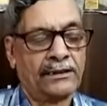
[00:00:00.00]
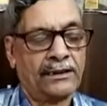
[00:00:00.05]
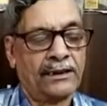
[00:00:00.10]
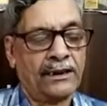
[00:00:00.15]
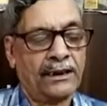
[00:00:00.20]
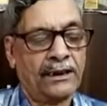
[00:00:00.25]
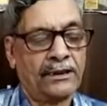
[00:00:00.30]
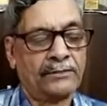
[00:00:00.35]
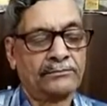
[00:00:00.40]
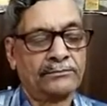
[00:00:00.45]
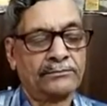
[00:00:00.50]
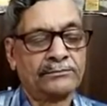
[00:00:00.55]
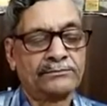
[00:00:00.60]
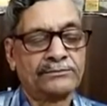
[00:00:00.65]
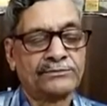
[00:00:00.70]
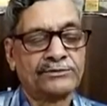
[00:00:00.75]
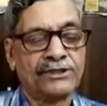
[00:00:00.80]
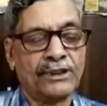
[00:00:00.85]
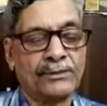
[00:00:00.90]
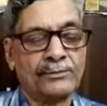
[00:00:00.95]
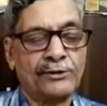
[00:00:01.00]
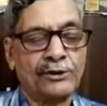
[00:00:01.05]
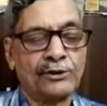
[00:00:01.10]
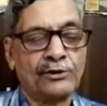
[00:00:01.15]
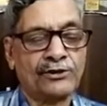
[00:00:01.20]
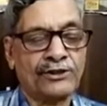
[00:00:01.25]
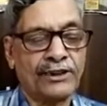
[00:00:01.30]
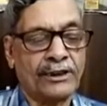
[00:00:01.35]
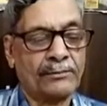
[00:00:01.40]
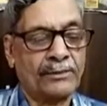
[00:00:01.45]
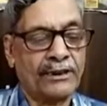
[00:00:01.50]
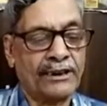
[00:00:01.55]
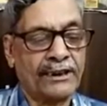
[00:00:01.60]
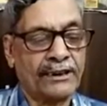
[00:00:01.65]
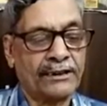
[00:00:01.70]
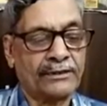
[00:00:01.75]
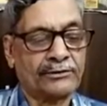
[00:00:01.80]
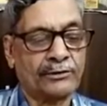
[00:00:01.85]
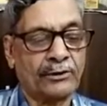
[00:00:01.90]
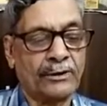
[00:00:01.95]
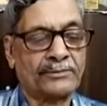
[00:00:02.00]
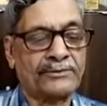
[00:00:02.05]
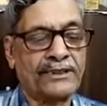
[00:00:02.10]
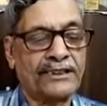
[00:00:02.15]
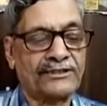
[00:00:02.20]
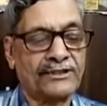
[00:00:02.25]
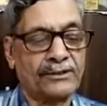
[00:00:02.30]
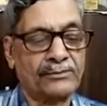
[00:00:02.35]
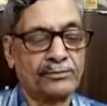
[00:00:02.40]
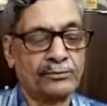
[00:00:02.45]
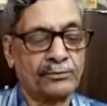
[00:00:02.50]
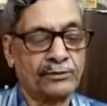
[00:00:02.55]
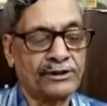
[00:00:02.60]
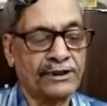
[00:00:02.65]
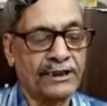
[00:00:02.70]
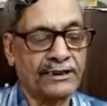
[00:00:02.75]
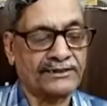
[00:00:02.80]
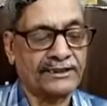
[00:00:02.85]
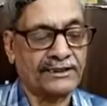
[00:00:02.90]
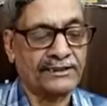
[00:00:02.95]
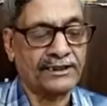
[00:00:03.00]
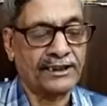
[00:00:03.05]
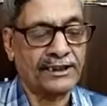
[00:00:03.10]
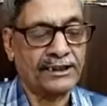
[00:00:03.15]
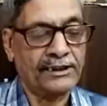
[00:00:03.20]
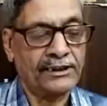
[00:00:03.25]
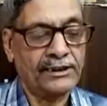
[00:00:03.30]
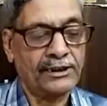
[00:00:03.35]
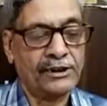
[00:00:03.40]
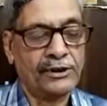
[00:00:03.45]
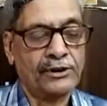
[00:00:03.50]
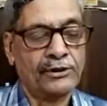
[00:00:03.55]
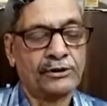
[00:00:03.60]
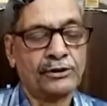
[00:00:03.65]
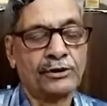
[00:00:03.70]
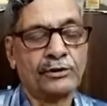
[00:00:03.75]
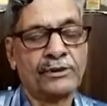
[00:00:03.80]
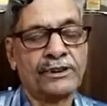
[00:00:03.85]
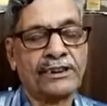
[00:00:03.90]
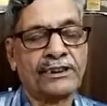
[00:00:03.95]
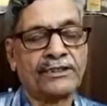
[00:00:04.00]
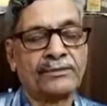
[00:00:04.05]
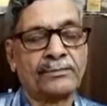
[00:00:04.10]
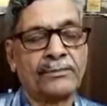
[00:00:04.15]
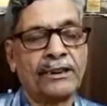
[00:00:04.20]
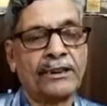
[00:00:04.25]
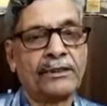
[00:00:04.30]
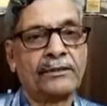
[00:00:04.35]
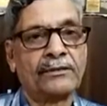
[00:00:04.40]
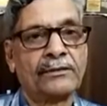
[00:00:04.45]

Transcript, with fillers: हम सब्जियों से बड़ी सुलभता से पूरी कर सकते हैं क्योंकि इसमें